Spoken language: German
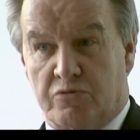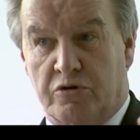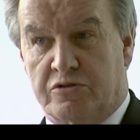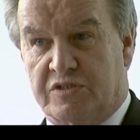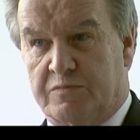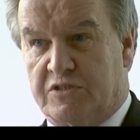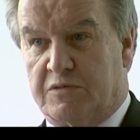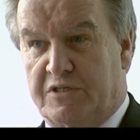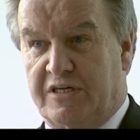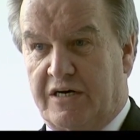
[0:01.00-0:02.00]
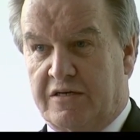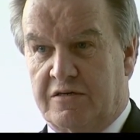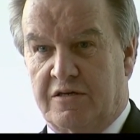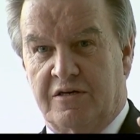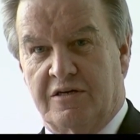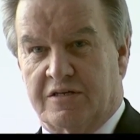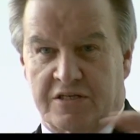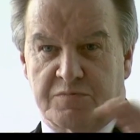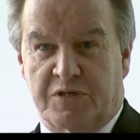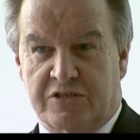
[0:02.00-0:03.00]
Umweltminister Franz
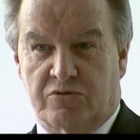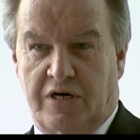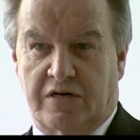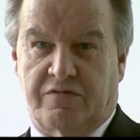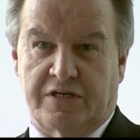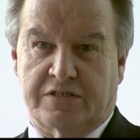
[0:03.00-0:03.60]
Untersteller, Grüne,